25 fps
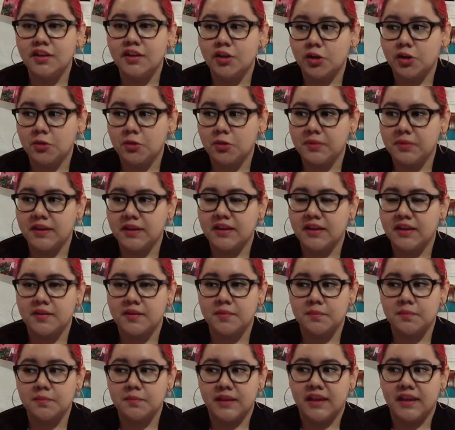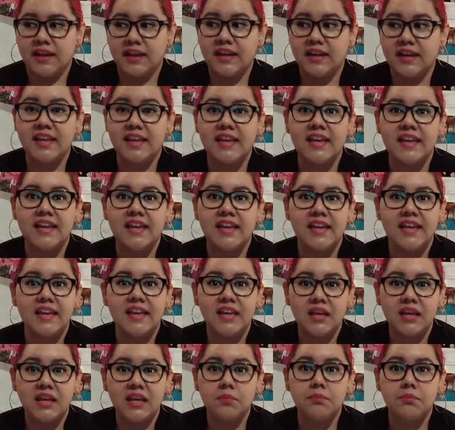comer bien
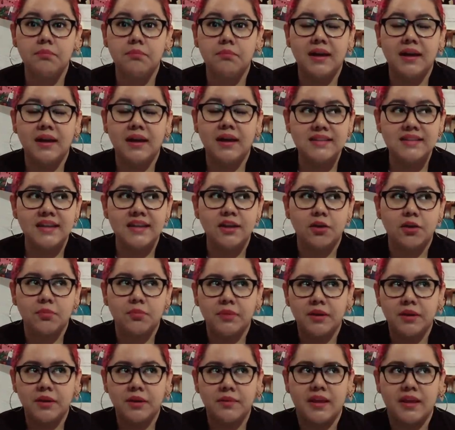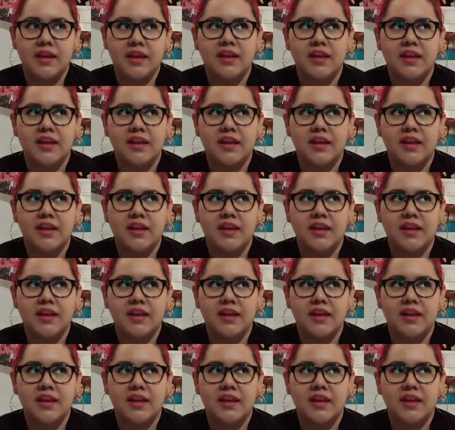y más que comer bien,